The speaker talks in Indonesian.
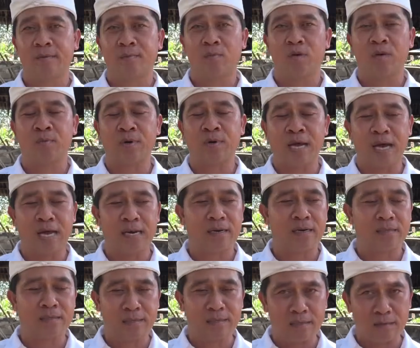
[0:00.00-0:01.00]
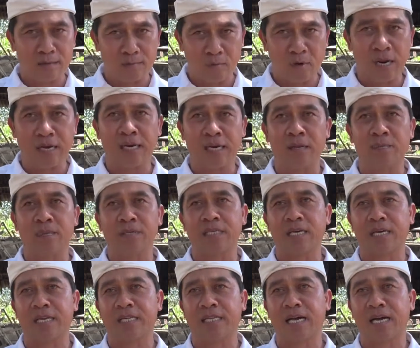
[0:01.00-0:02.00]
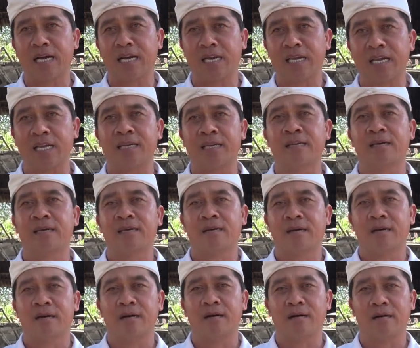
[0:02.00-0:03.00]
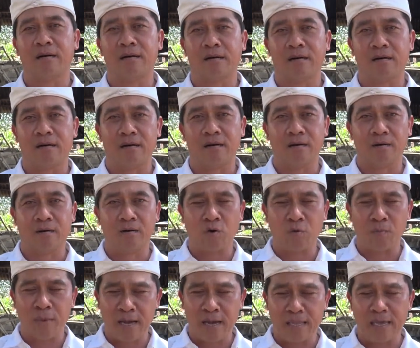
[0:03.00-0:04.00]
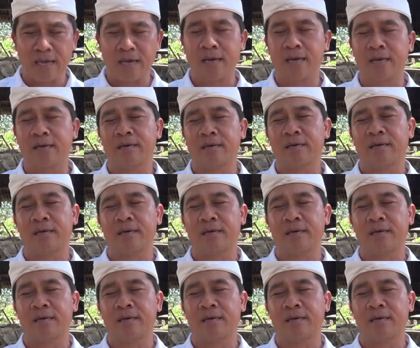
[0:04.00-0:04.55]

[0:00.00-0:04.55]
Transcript: Mudah-mudahan bulan ini bisa ditangani uh, rumahnya,